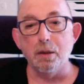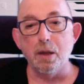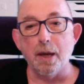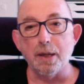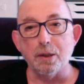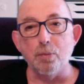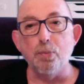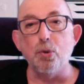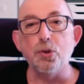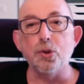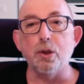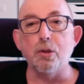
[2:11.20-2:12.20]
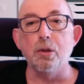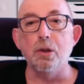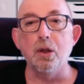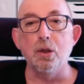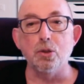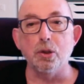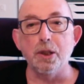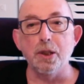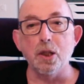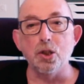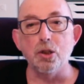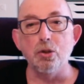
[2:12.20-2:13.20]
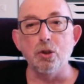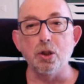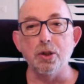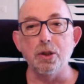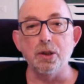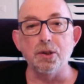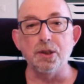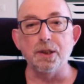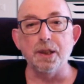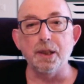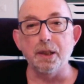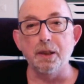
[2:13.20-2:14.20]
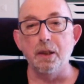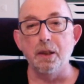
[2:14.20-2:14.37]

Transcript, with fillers: à 100% sur l'énergie de nos codes identitaires,